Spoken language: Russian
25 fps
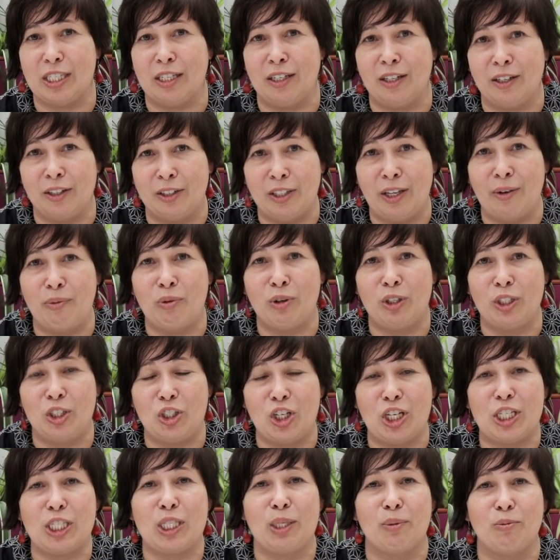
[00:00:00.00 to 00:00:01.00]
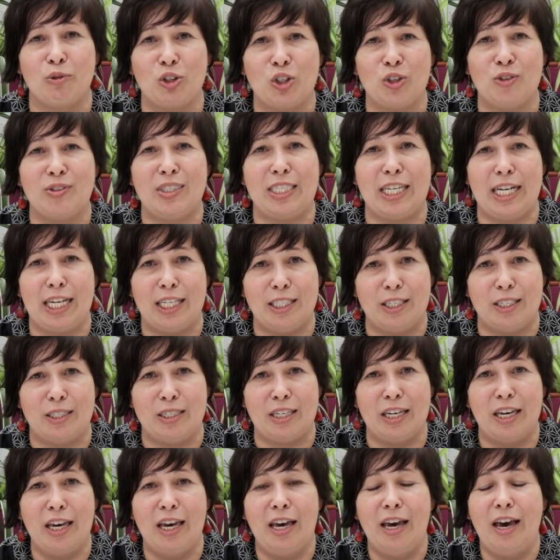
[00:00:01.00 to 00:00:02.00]
э, довольно часто можно
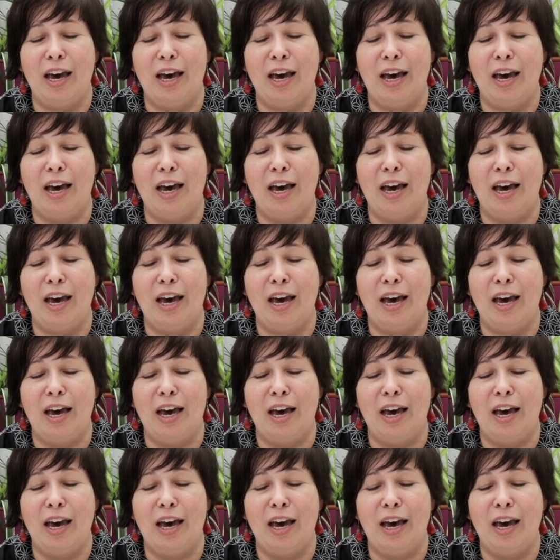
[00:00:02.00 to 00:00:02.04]
встретить,